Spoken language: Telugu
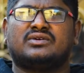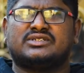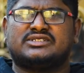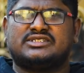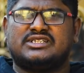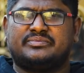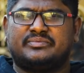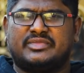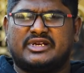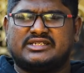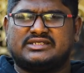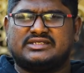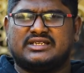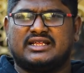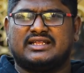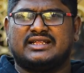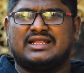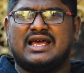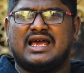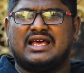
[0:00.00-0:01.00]
వచ్చే
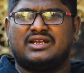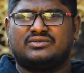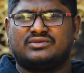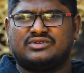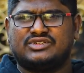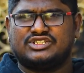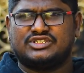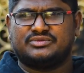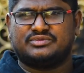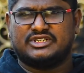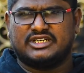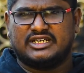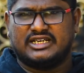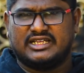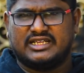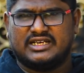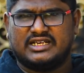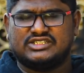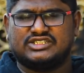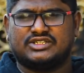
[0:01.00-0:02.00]
ప్రశ్న దాని గురించి ఇప్పుడు నేను
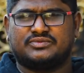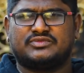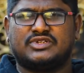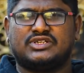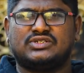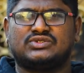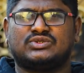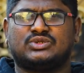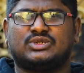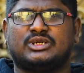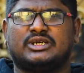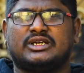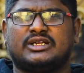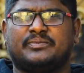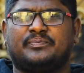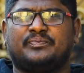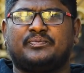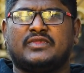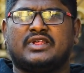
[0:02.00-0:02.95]
క్లియర్గా చెప్తాను చూడండి